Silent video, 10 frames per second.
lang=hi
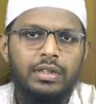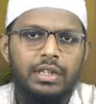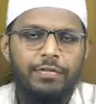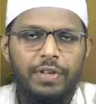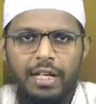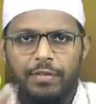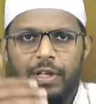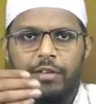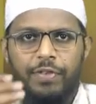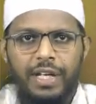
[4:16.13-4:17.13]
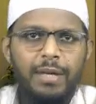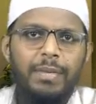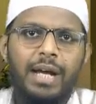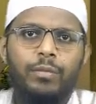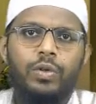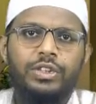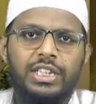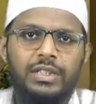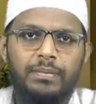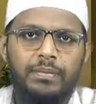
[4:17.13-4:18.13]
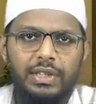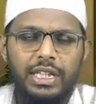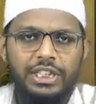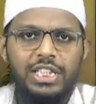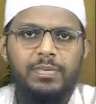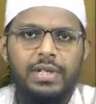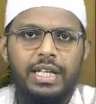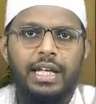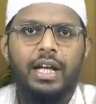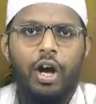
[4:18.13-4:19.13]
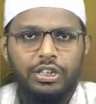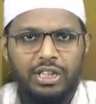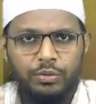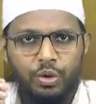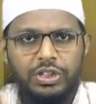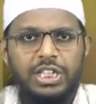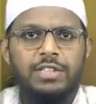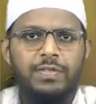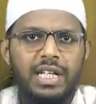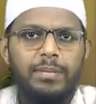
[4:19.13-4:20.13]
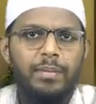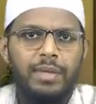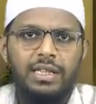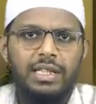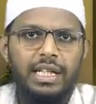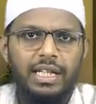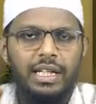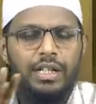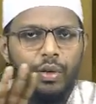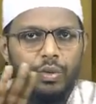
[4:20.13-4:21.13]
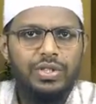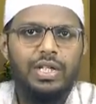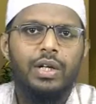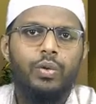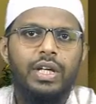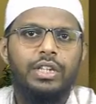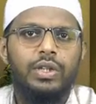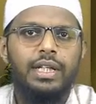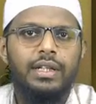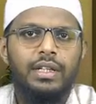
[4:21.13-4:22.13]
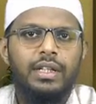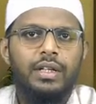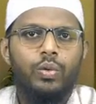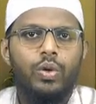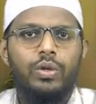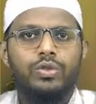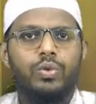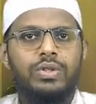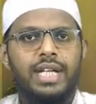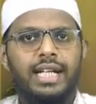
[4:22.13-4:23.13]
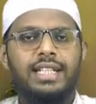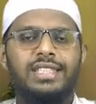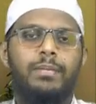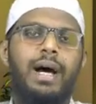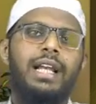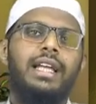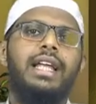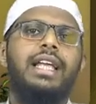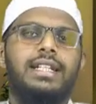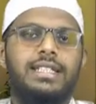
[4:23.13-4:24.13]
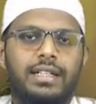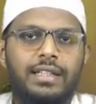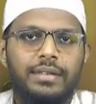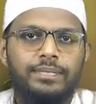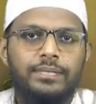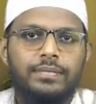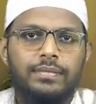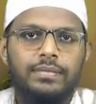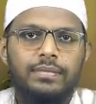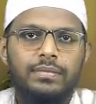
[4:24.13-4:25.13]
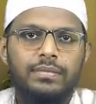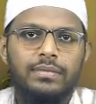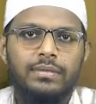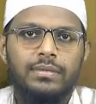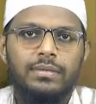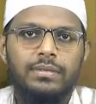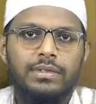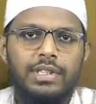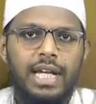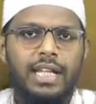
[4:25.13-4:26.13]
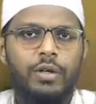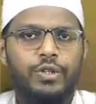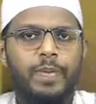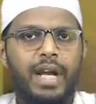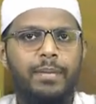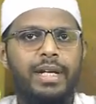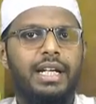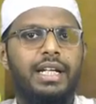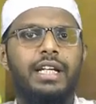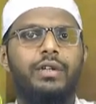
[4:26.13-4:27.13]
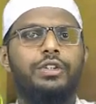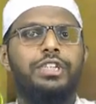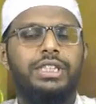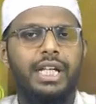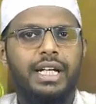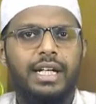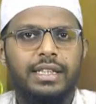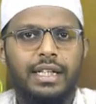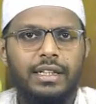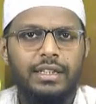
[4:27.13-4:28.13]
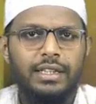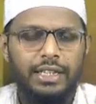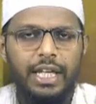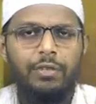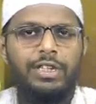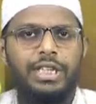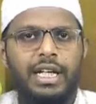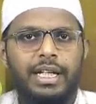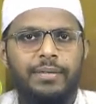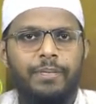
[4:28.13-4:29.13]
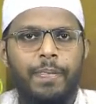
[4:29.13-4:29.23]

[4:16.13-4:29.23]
ये फ्री फ्री में हमको ये चीज़ मिली है और जब जो चीज़ फ्री में मिलती है ना उसका कोई जो है कोई उसको ज़्यादा संभाल के नहीं रख सकता ज़्यादा उस पर अमल करने की कोशिश नहीं करता यही वजह है